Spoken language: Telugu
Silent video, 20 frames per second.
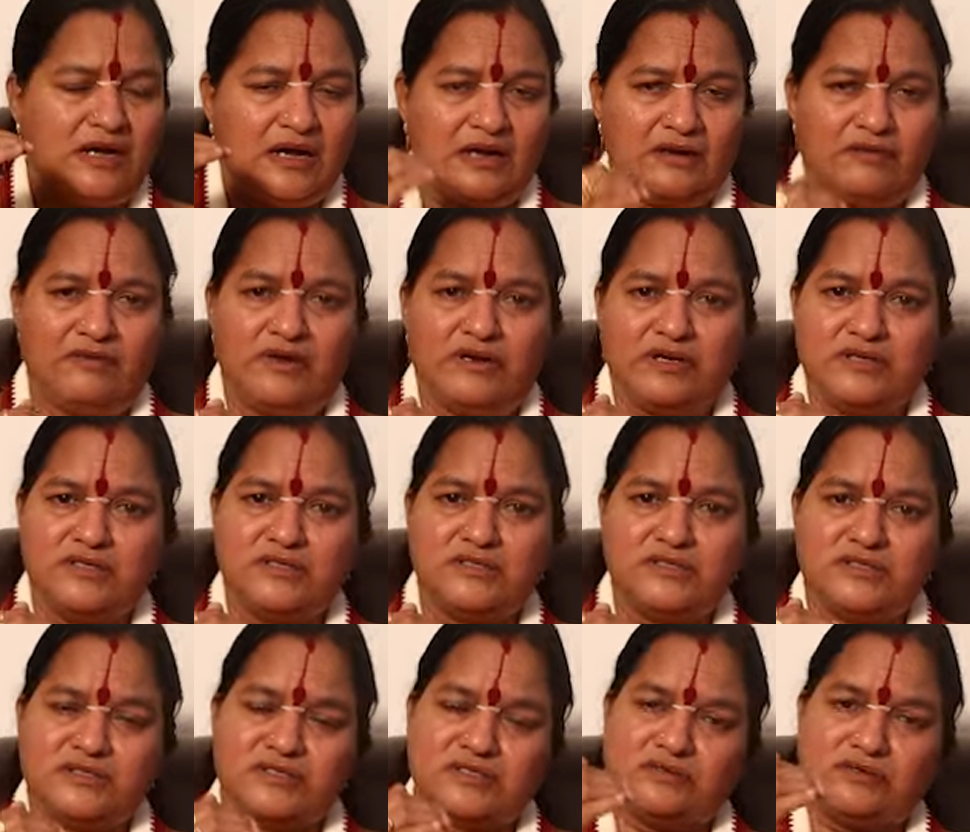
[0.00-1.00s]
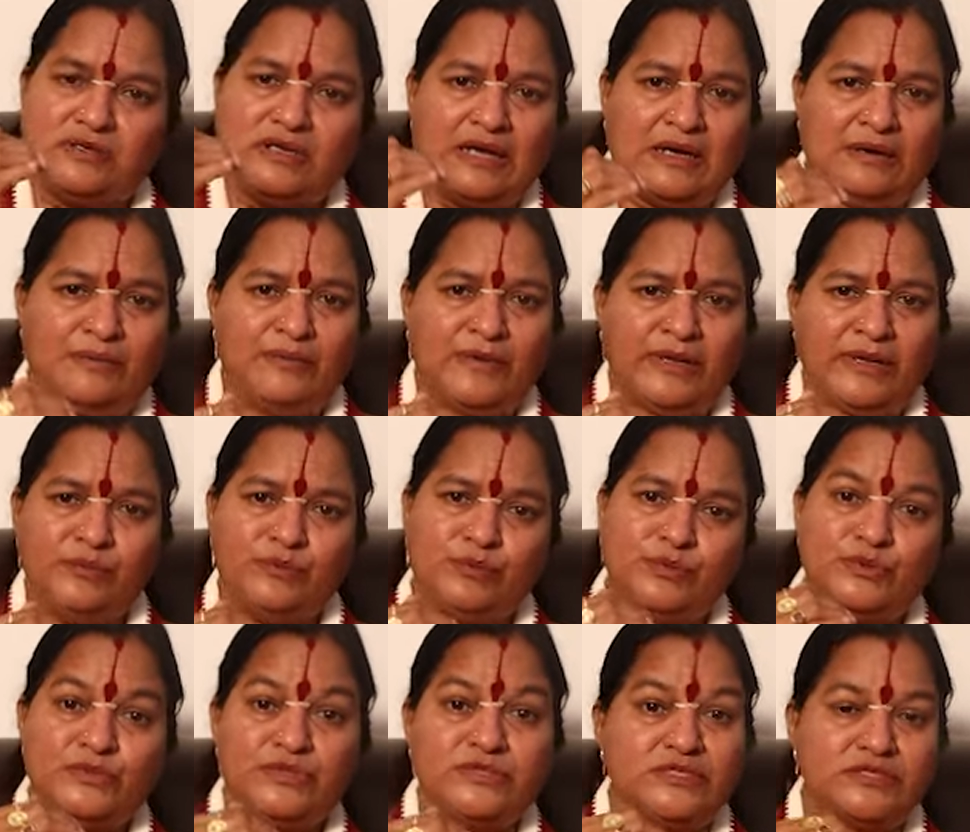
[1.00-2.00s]
ఆవాహన చేసుకుని అమ్మని
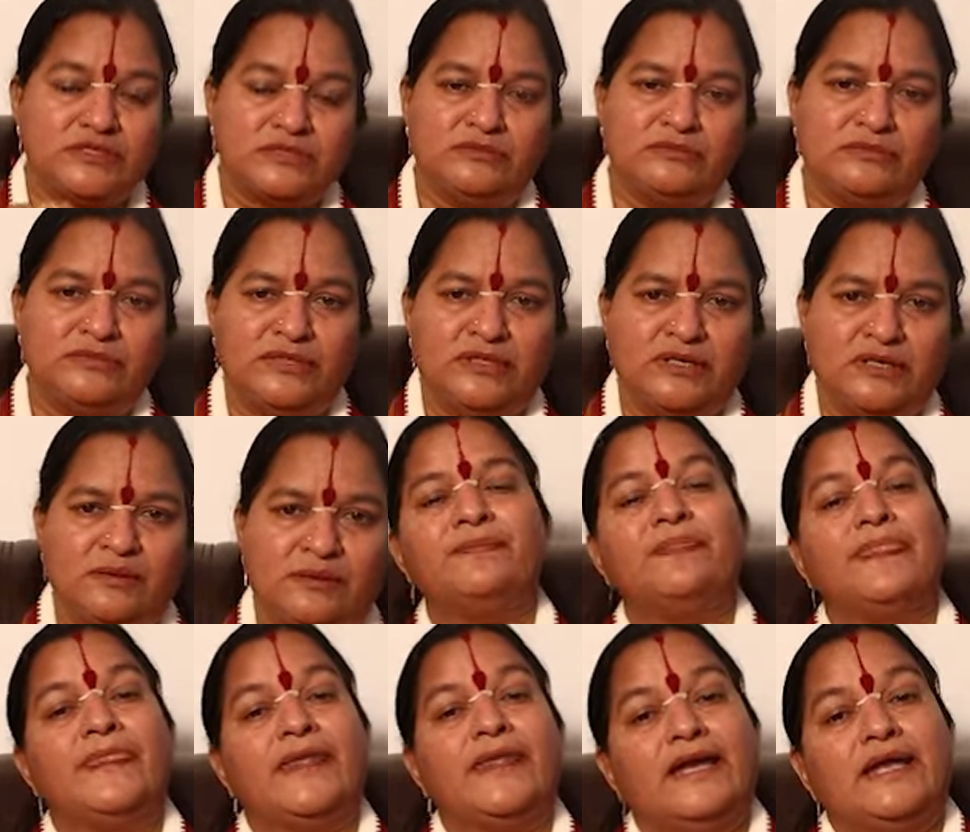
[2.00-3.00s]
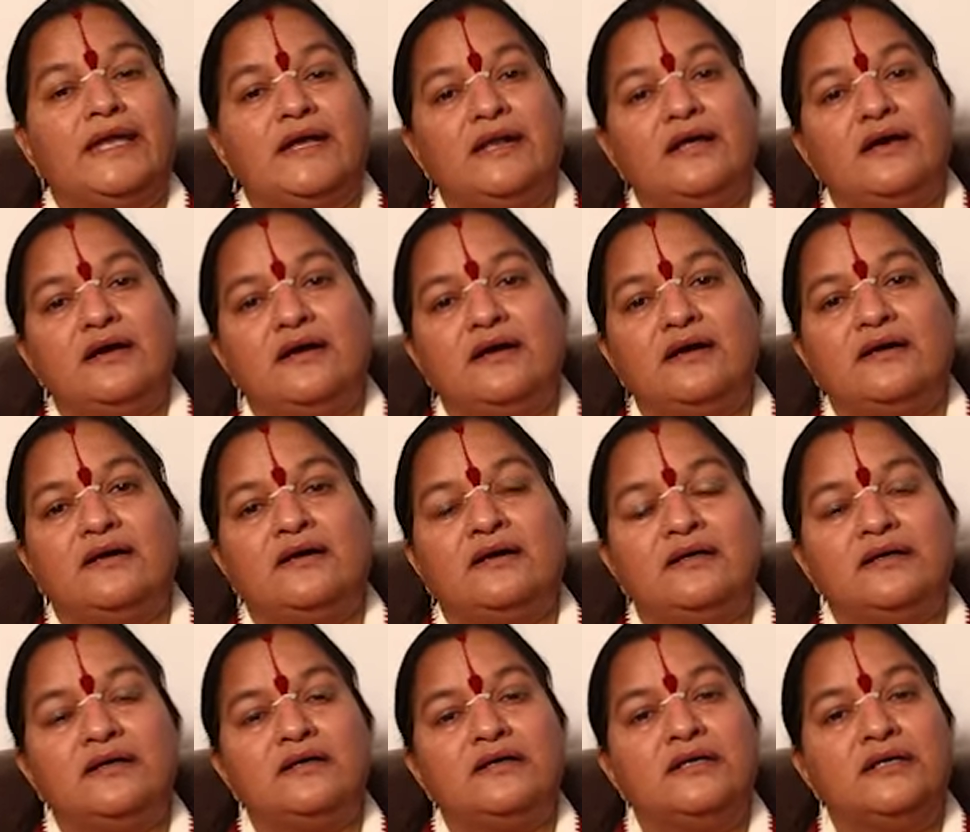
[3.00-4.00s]
పూజ చేసుకుంటారు ఎలాగంటే
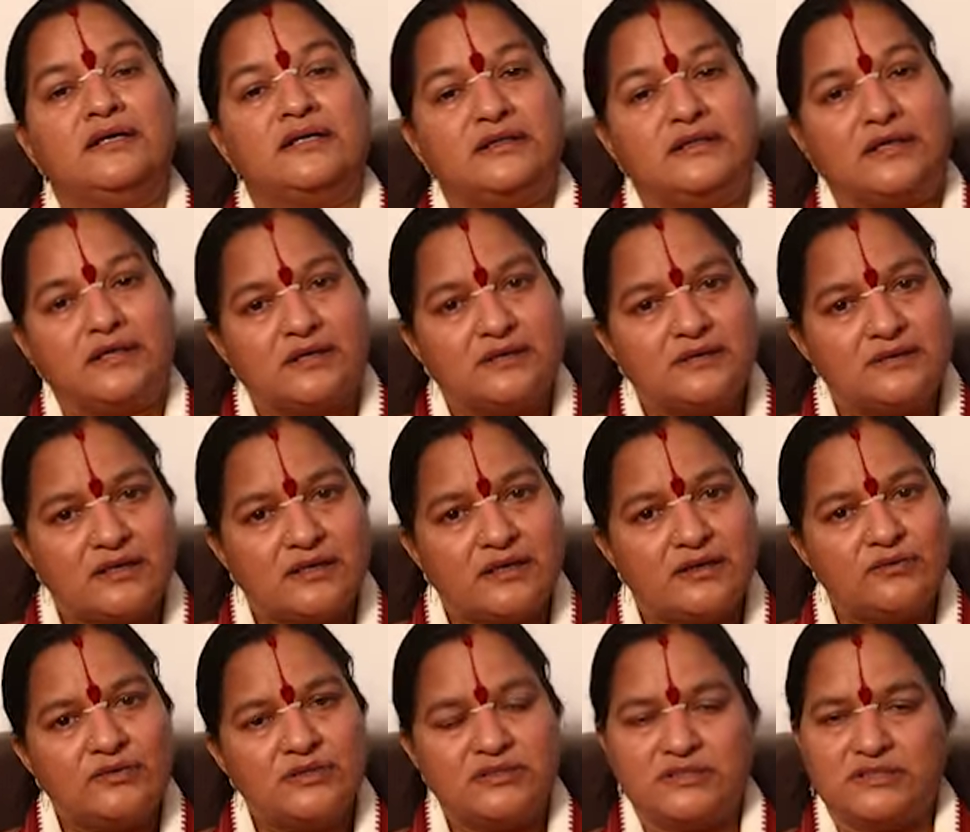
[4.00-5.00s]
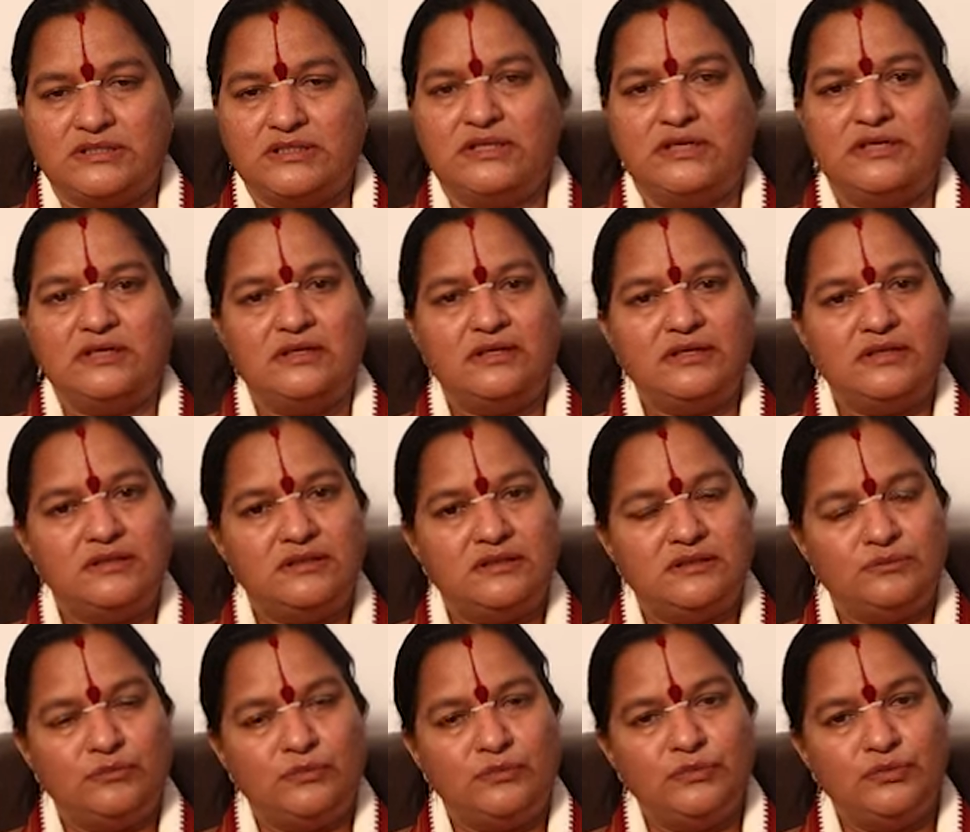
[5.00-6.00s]
ధనత్రయోదశి అంటే
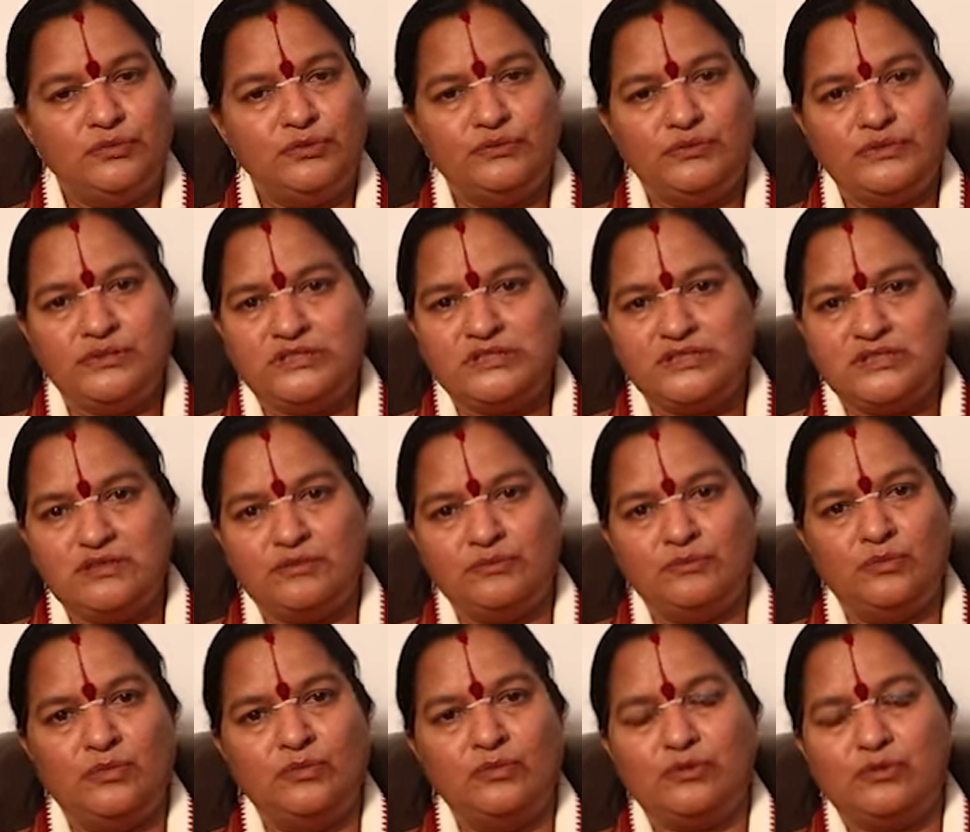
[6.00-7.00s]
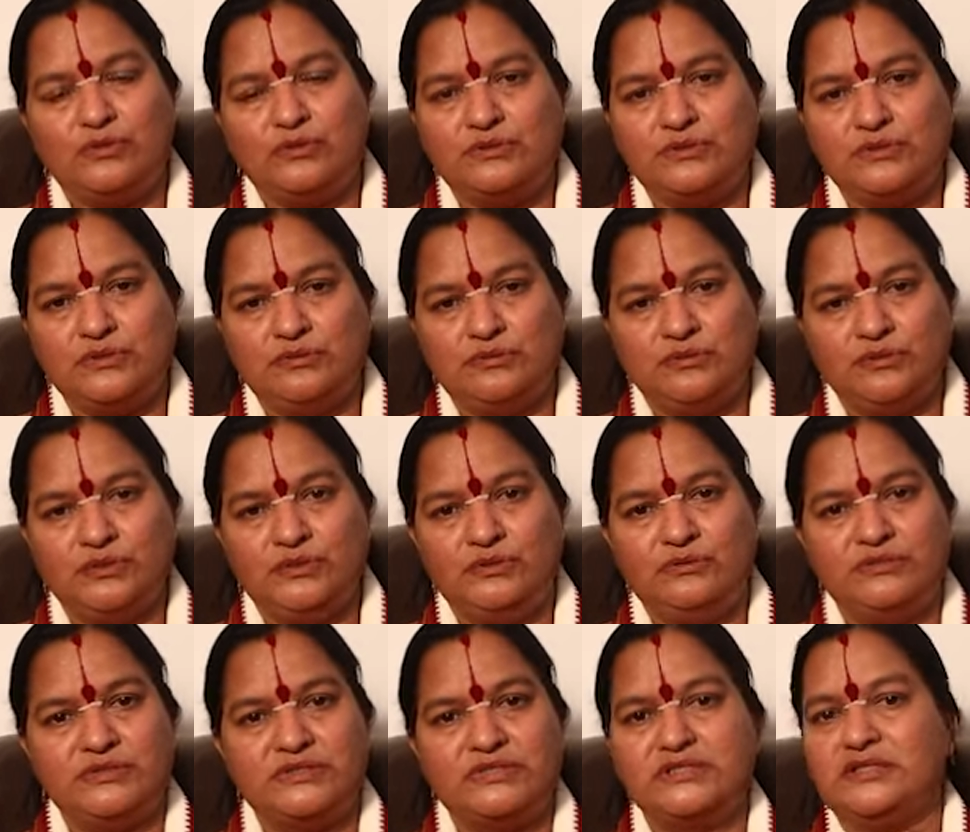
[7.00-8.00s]
ముందు వచ్చే మూడు రోజులు ముందు
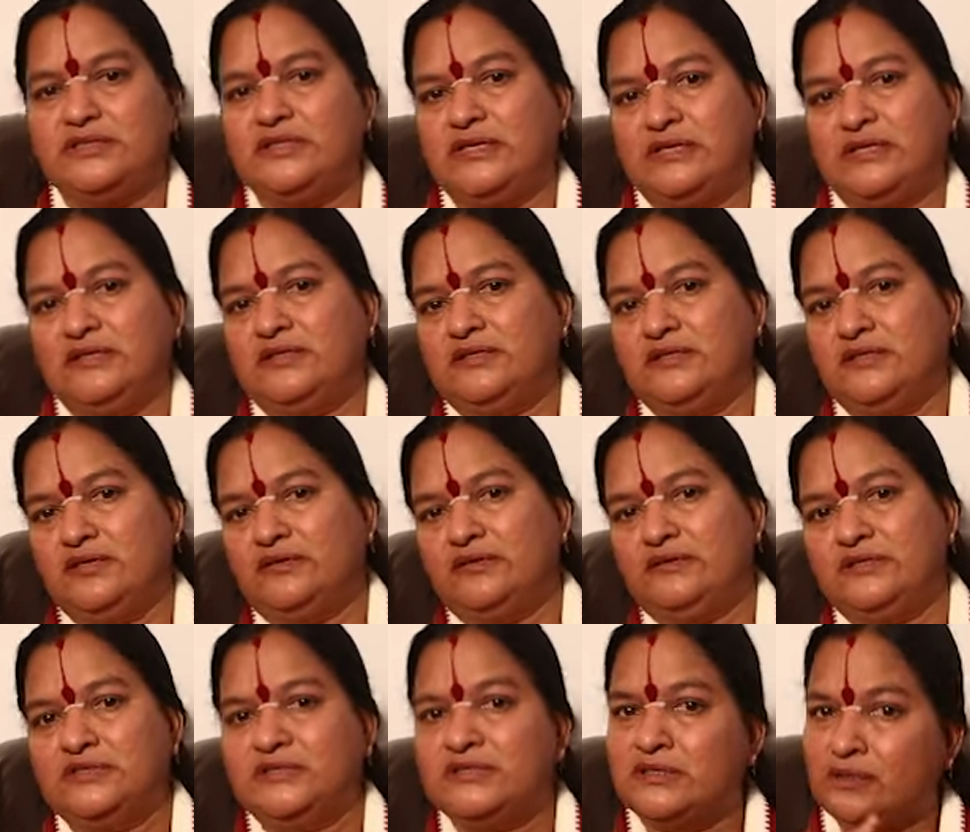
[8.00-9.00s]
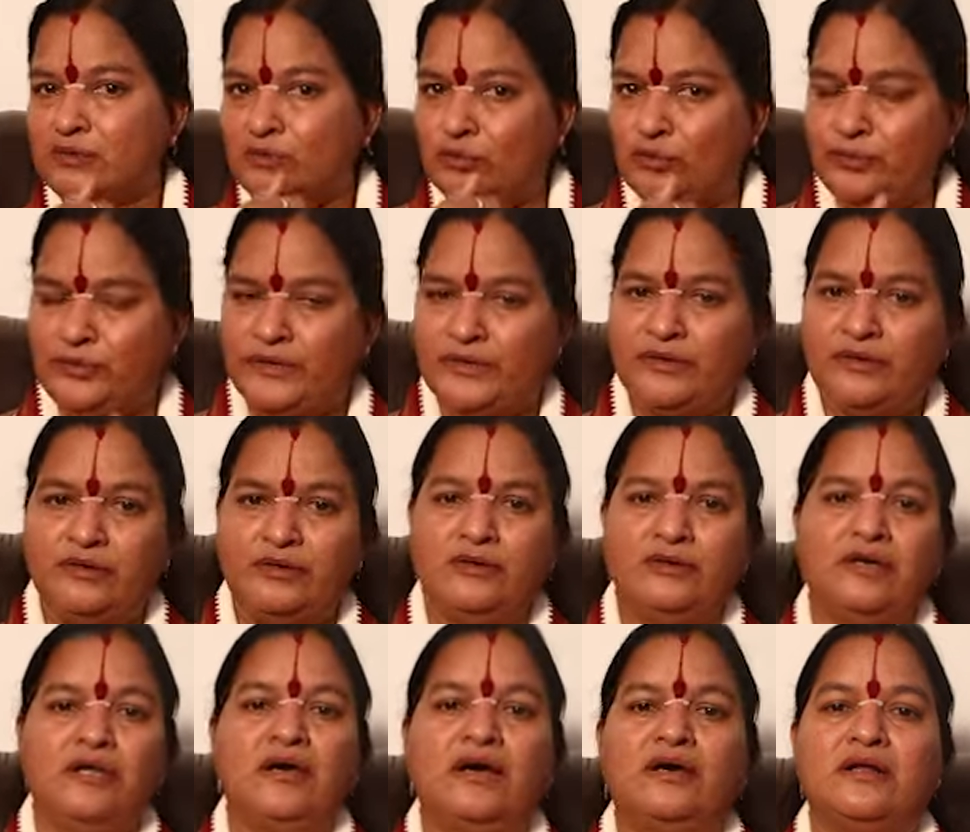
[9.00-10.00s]
వచ్చే ధనత్రయోదశిని
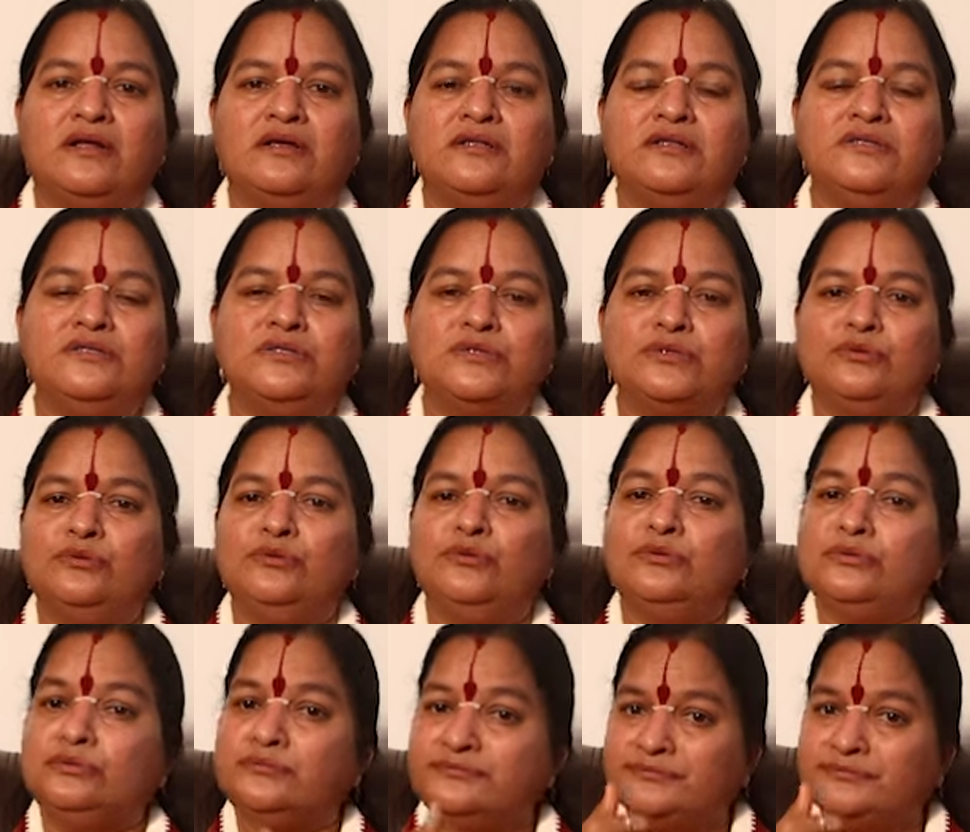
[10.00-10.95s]
కుబేరుడిని ఆరాధించుకుంటూ